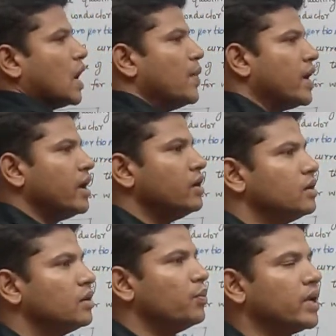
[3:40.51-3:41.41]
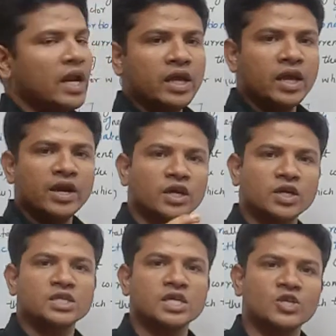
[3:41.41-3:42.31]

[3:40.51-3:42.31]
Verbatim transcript: क्या बह रहा है मेटेलिक कंडक्टर से